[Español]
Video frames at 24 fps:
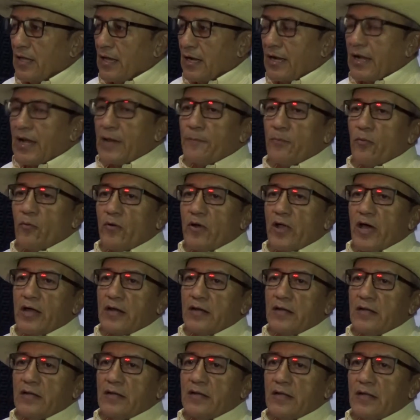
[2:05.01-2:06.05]

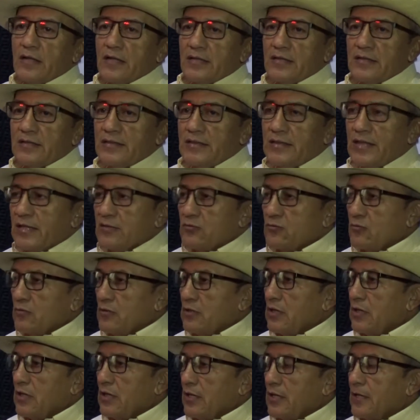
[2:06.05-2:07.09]
repoblar
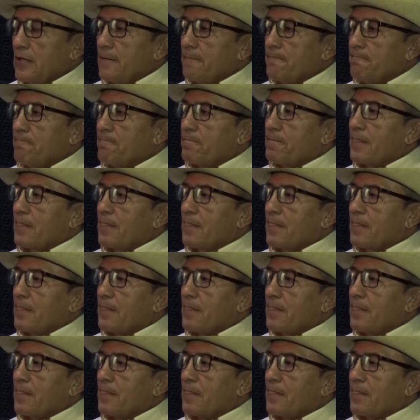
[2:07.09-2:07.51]
eh,